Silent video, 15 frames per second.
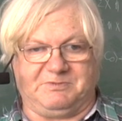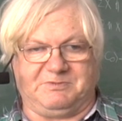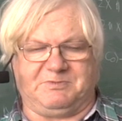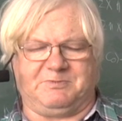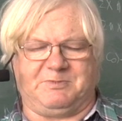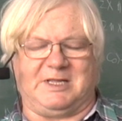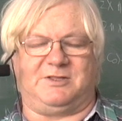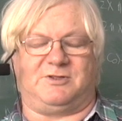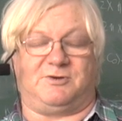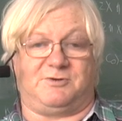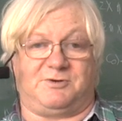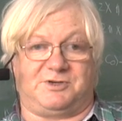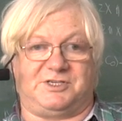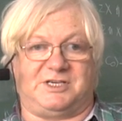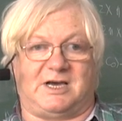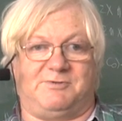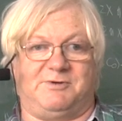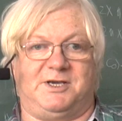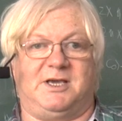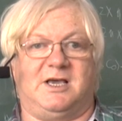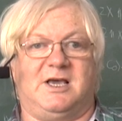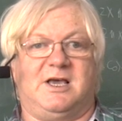będą
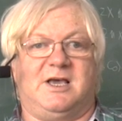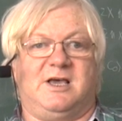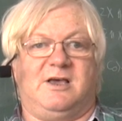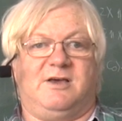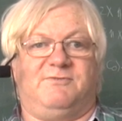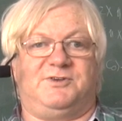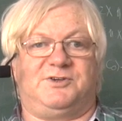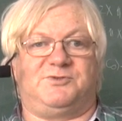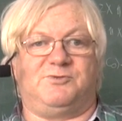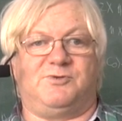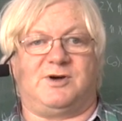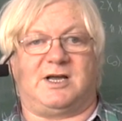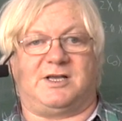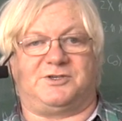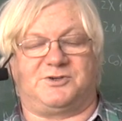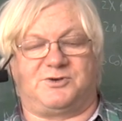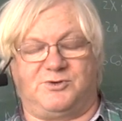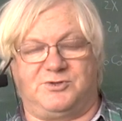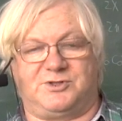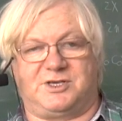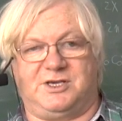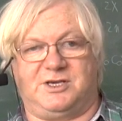chciały, wysłuchać
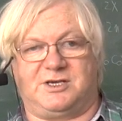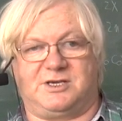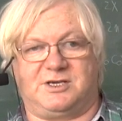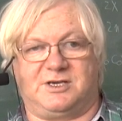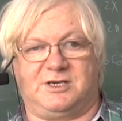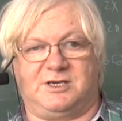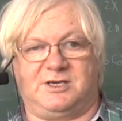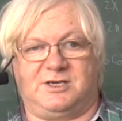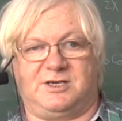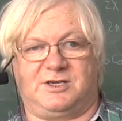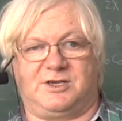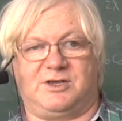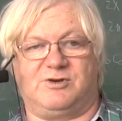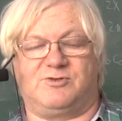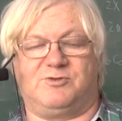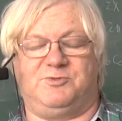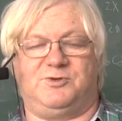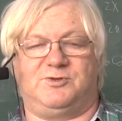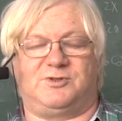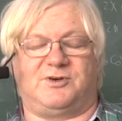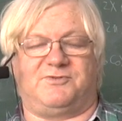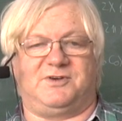krótkich, y, y,
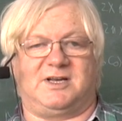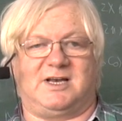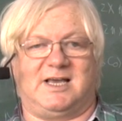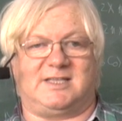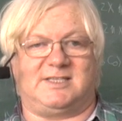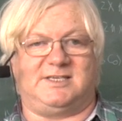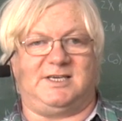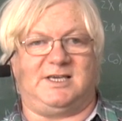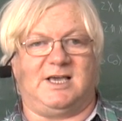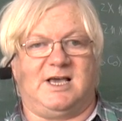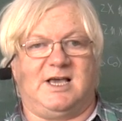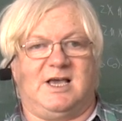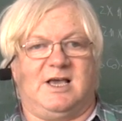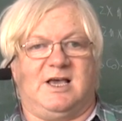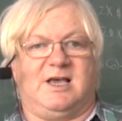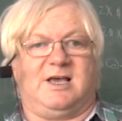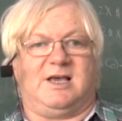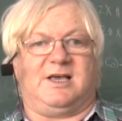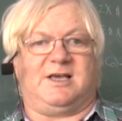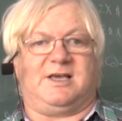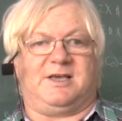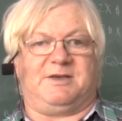kilkuminutowych lekcji, y,
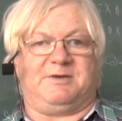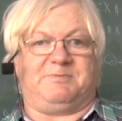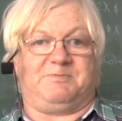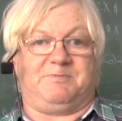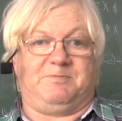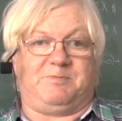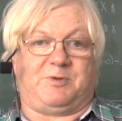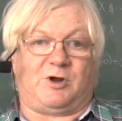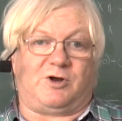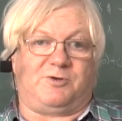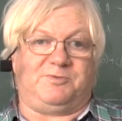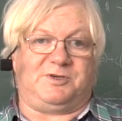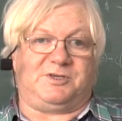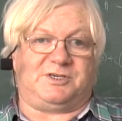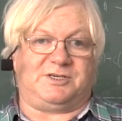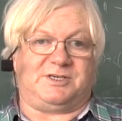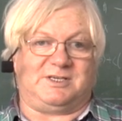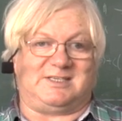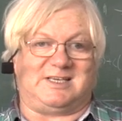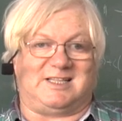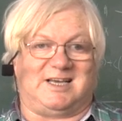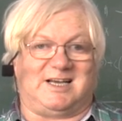porobić
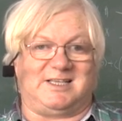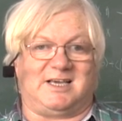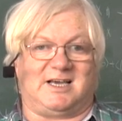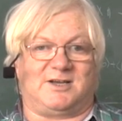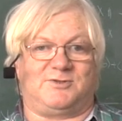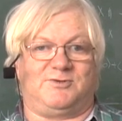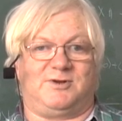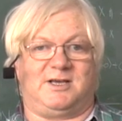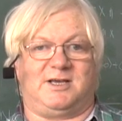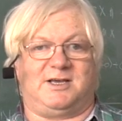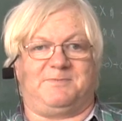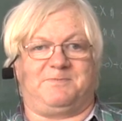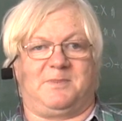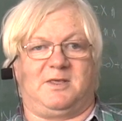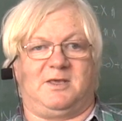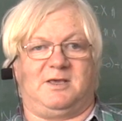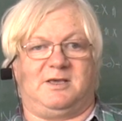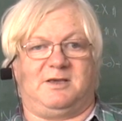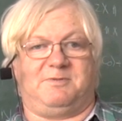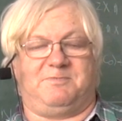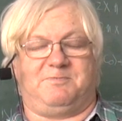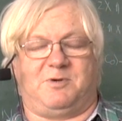zadania, które
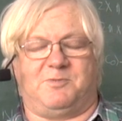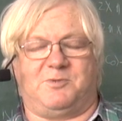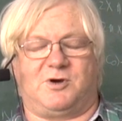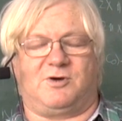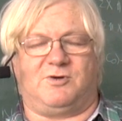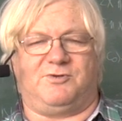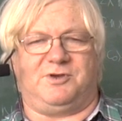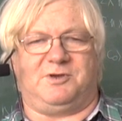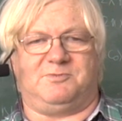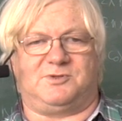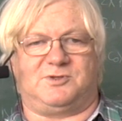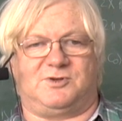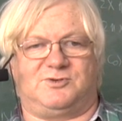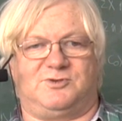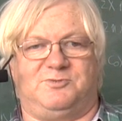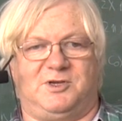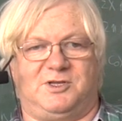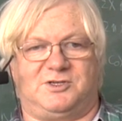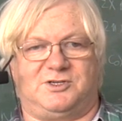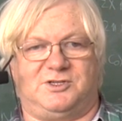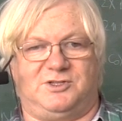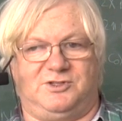pomogą im
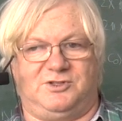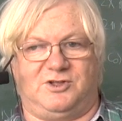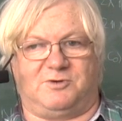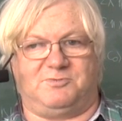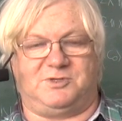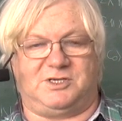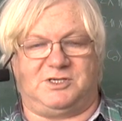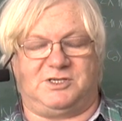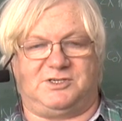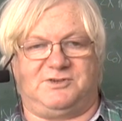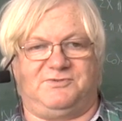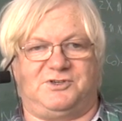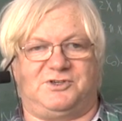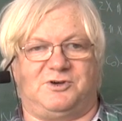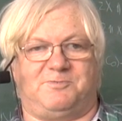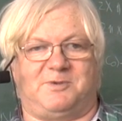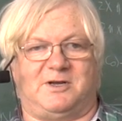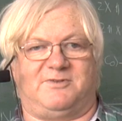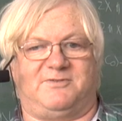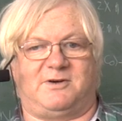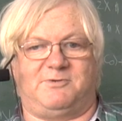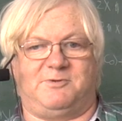zrozumieć, czy dobrze rzeczywiście
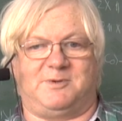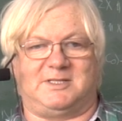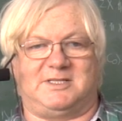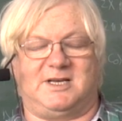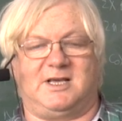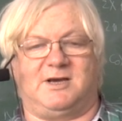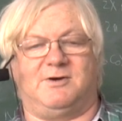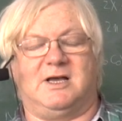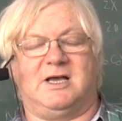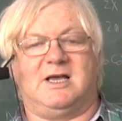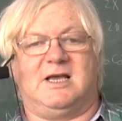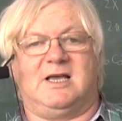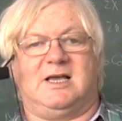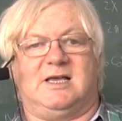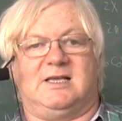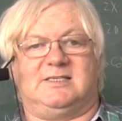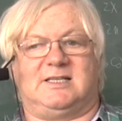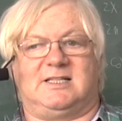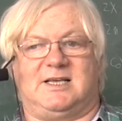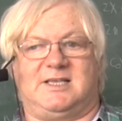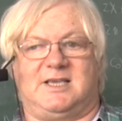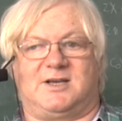opanowały materiał,
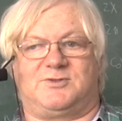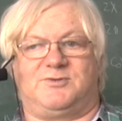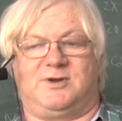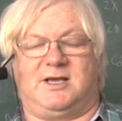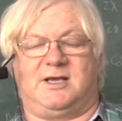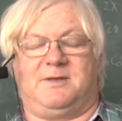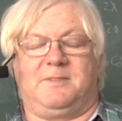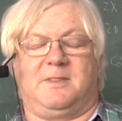zadania, które